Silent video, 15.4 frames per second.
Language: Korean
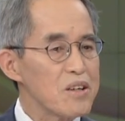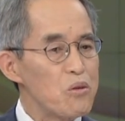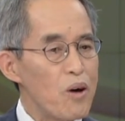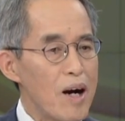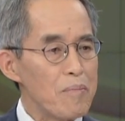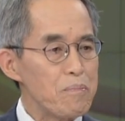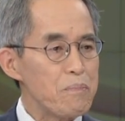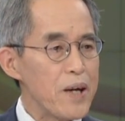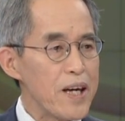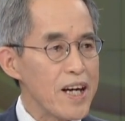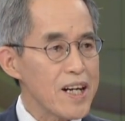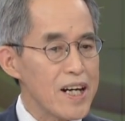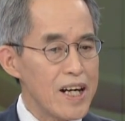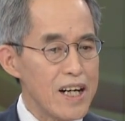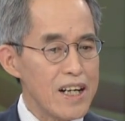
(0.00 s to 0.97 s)

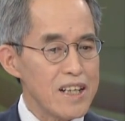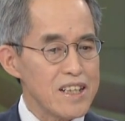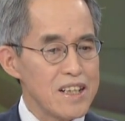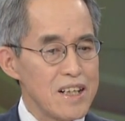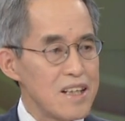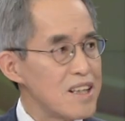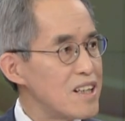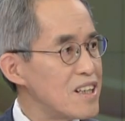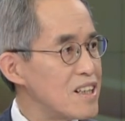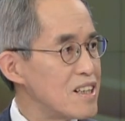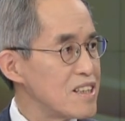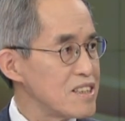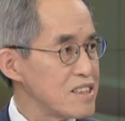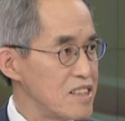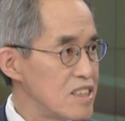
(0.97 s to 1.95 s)
화폐가 디지털
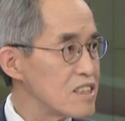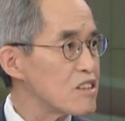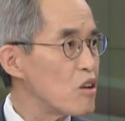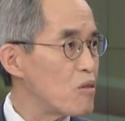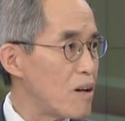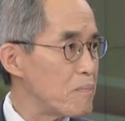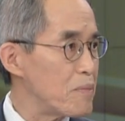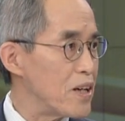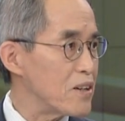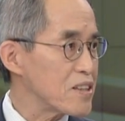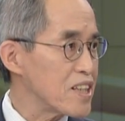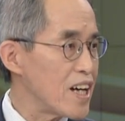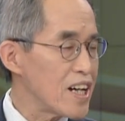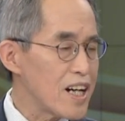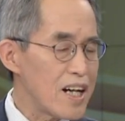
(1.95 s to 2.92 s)
화폐요? 디지털 화폐요.
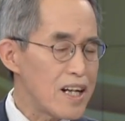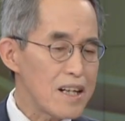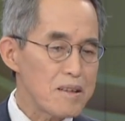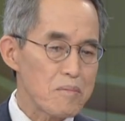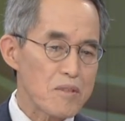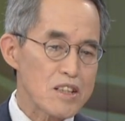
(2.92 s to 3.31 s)
네. 걔가